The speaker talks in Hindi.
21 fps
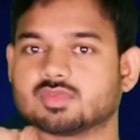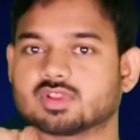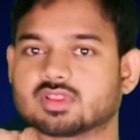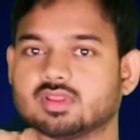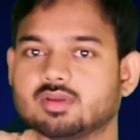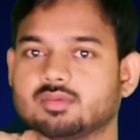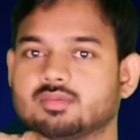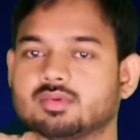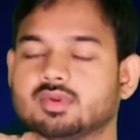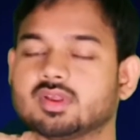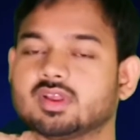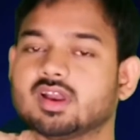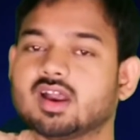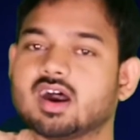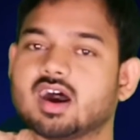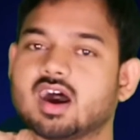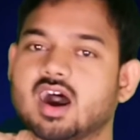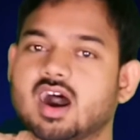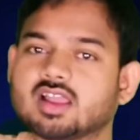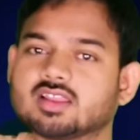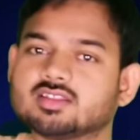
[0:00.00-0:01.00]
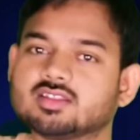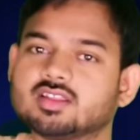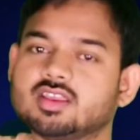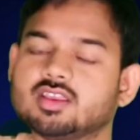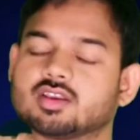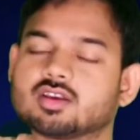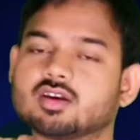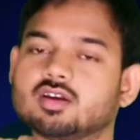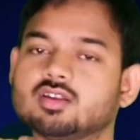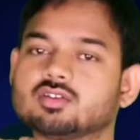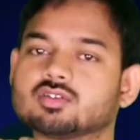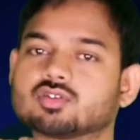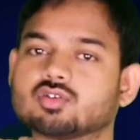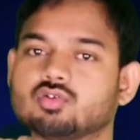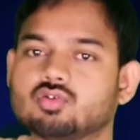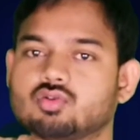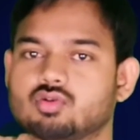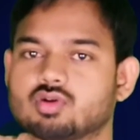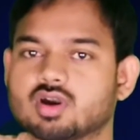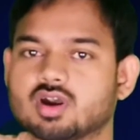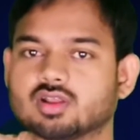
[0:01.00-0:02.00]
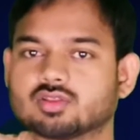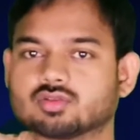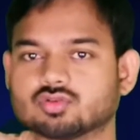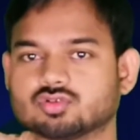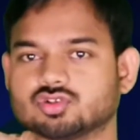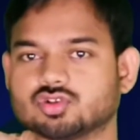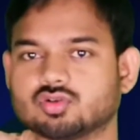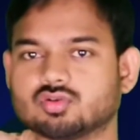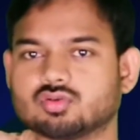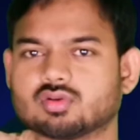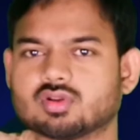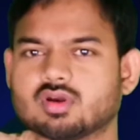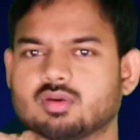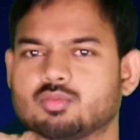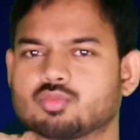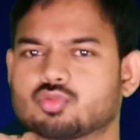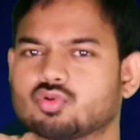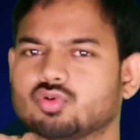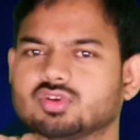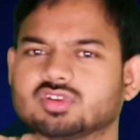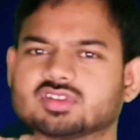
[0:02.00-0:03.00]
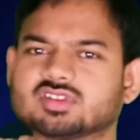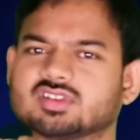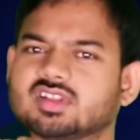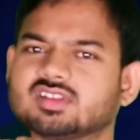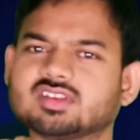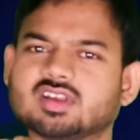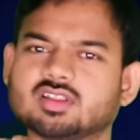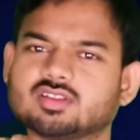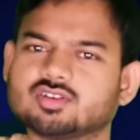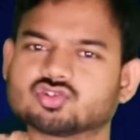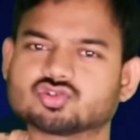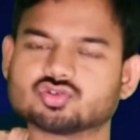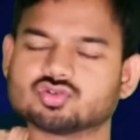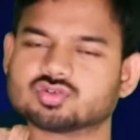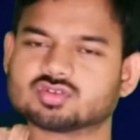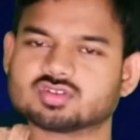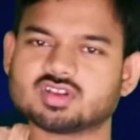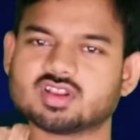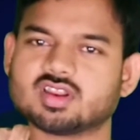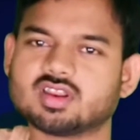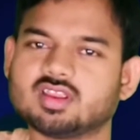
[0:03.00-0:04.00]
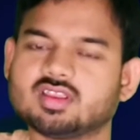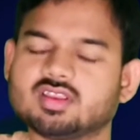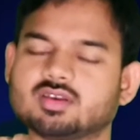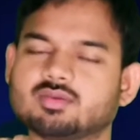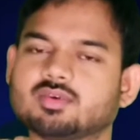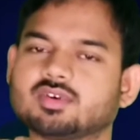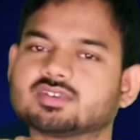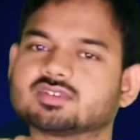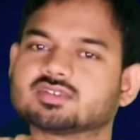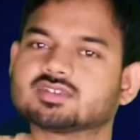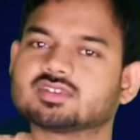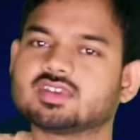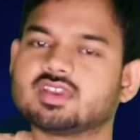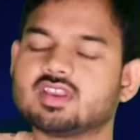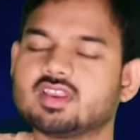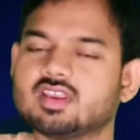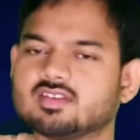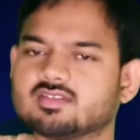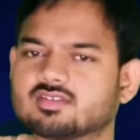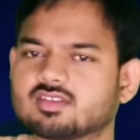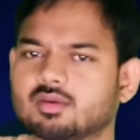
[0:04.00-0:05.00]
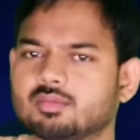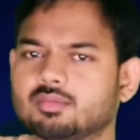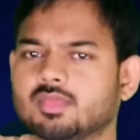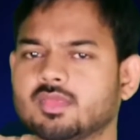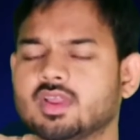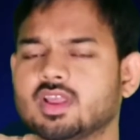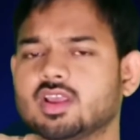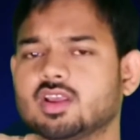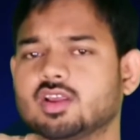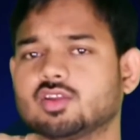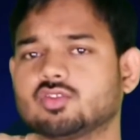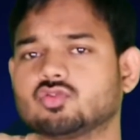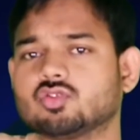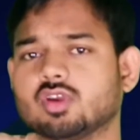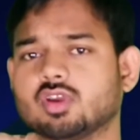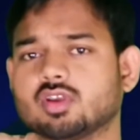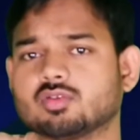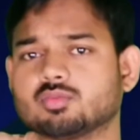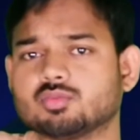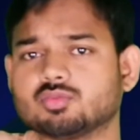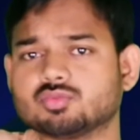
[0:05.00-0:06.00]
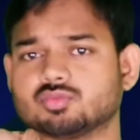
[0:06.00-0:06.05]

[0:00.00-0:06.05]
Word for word: मतलब आज नहीं कल तो होगा तो ज़रूर हमको इतना ज़्यादा सोचना नहीं है बस ये सब जो